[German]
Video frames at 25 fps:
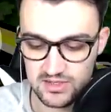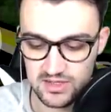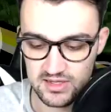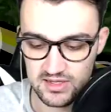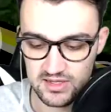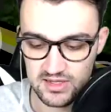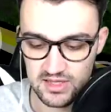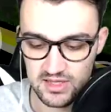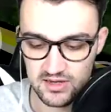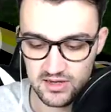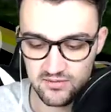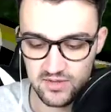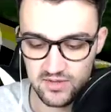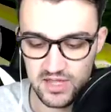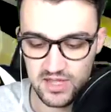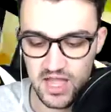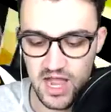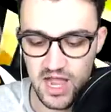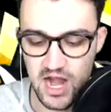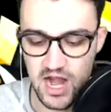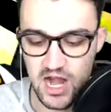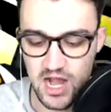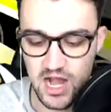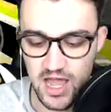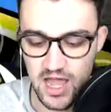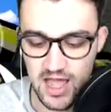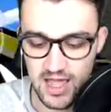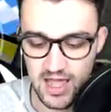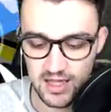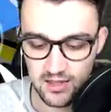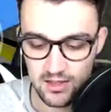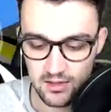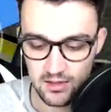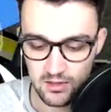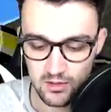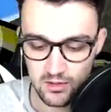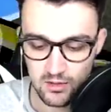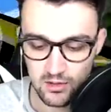3D, kennen wir ja
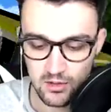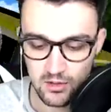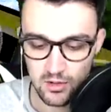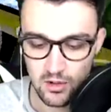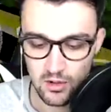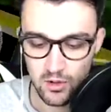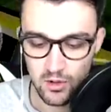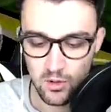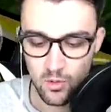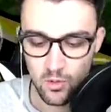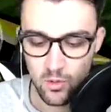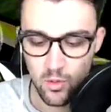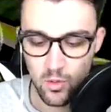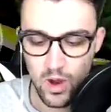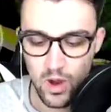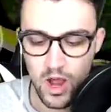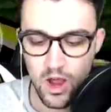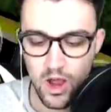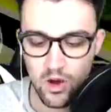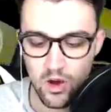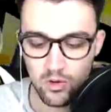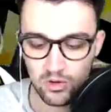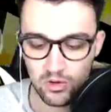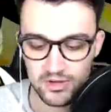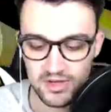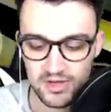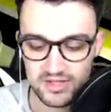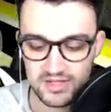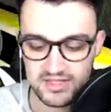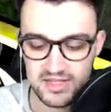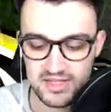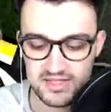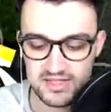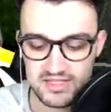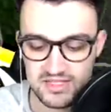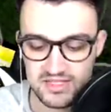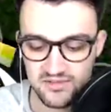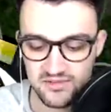alle. Wow, da
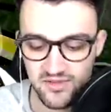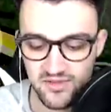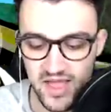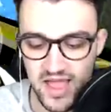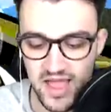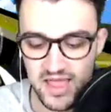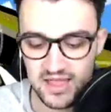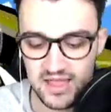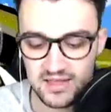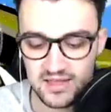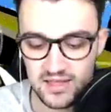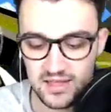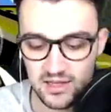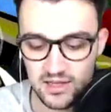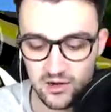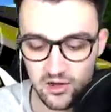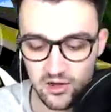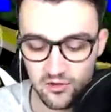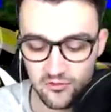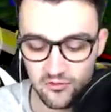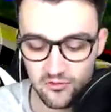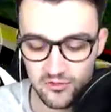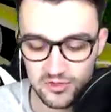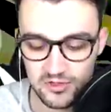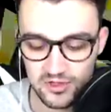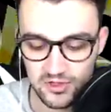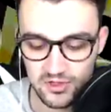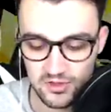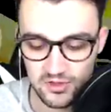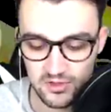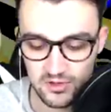sind zwei in der Luft.